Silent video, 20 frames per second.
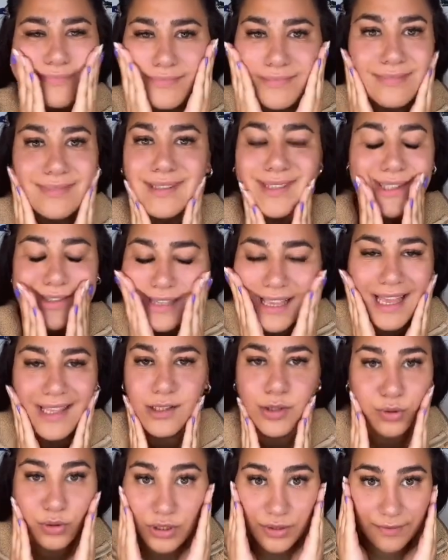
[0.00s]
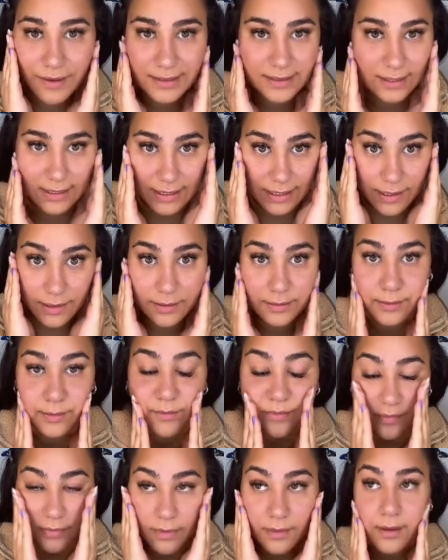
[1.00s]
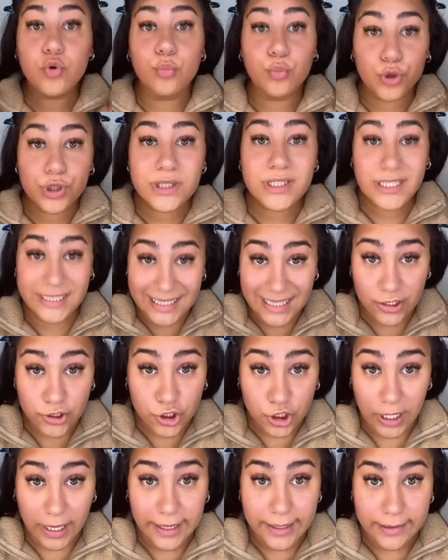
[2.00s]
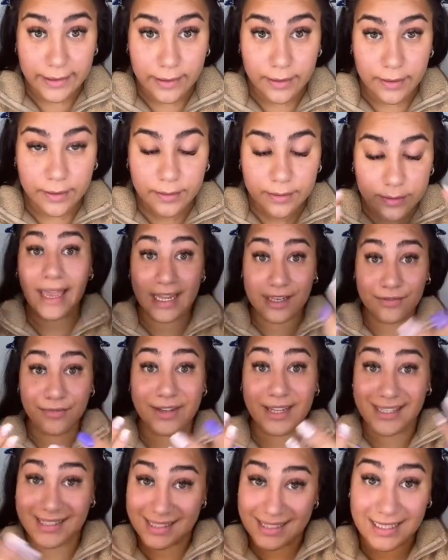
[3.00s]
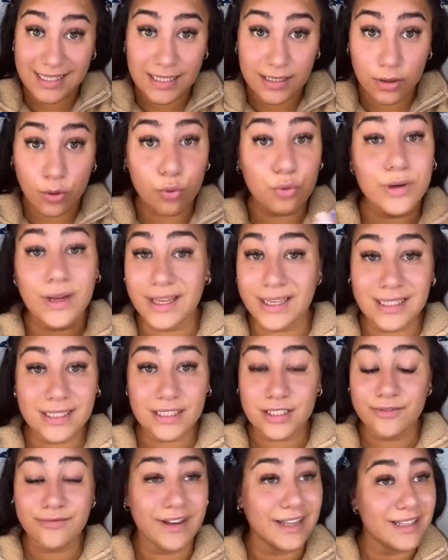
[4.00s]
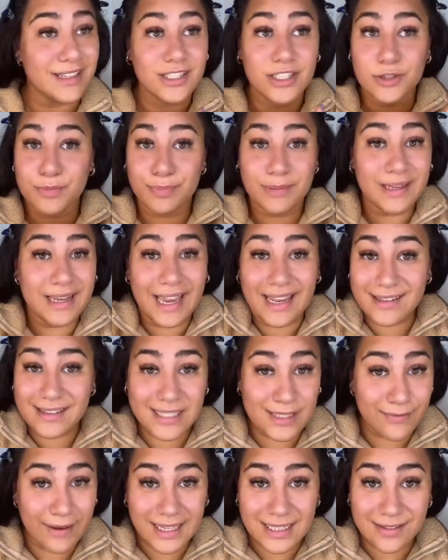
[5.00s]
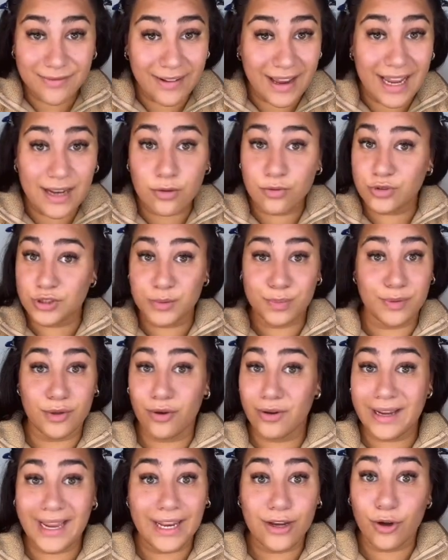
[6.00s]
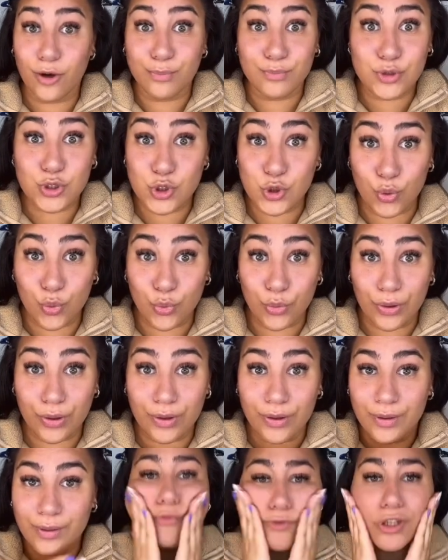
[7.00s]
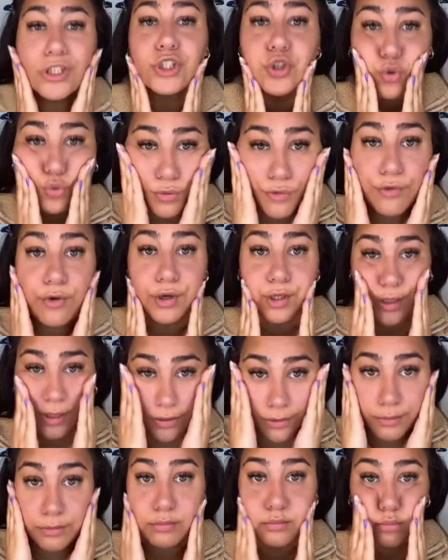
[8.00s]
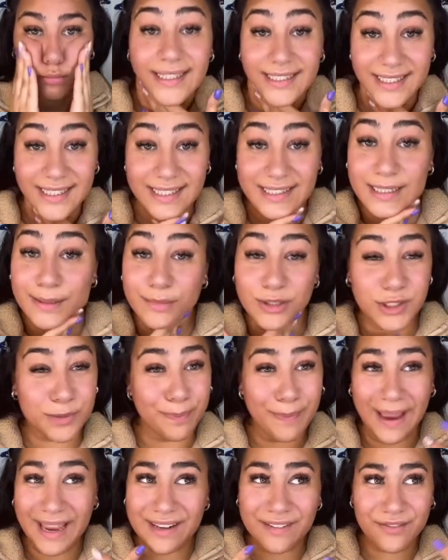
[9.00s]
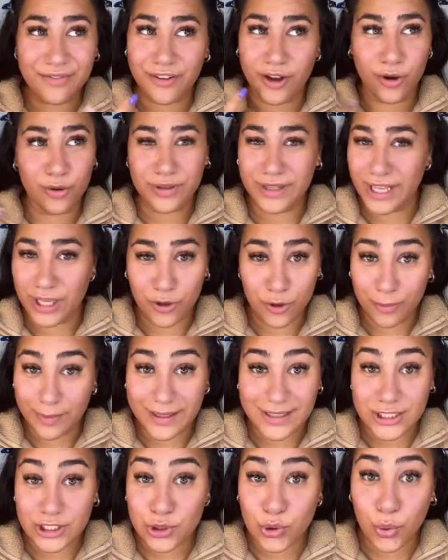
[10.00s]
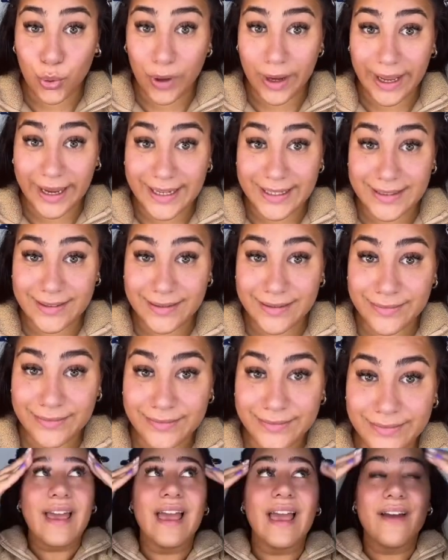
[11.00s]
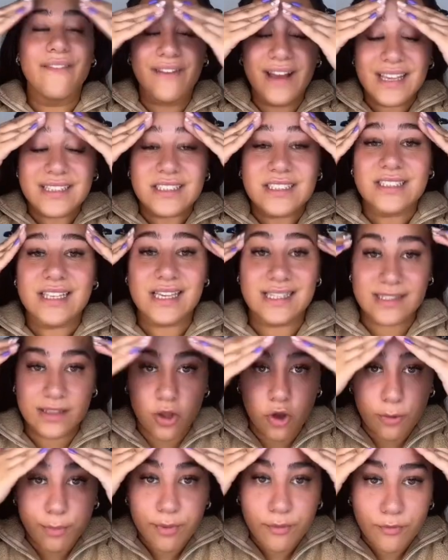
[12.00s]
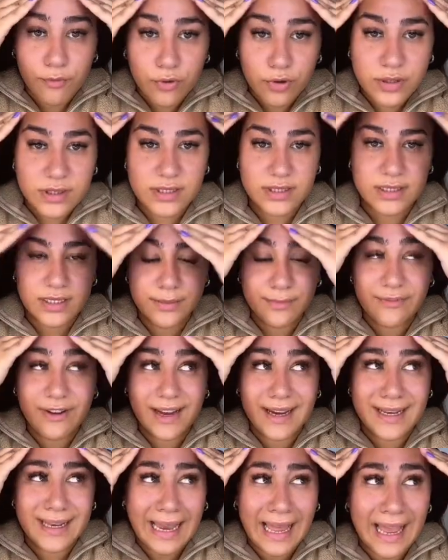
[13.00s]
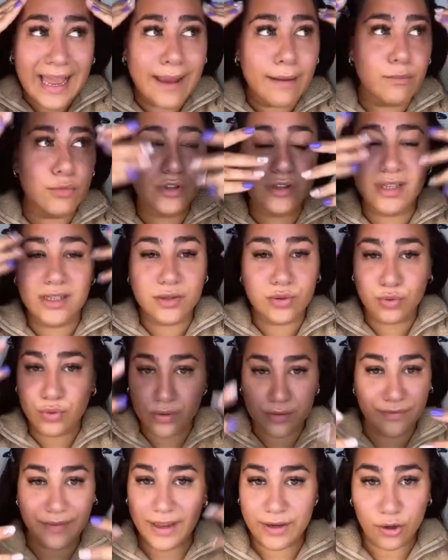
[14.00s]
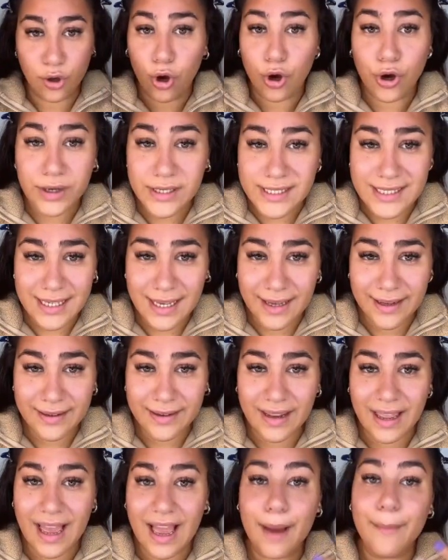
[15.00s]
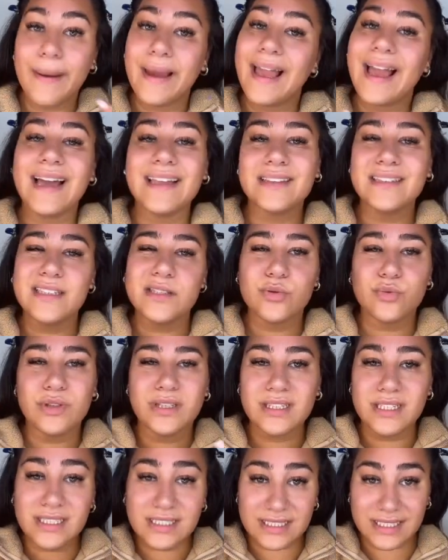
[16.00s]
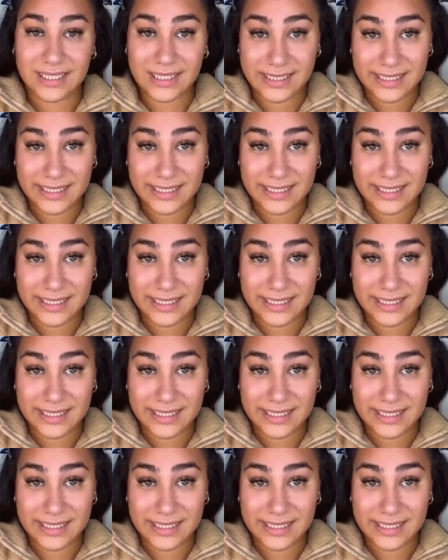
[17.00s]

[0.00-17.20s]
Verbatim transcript: das kann so nicht weitergehen. Du musst dich entscheiden. Entweder sie oder ich, weil ich bin keine zweite Wahl und ich bin auch keine Option. Finde ich gut von ihr. Es ist nämlich beiden Frauen gegenüber nicht korrekt. Er war sich dessen auch bewusst, ihm war klar, er muss das irgendwann äußern, aber er hat nicht so den richtigen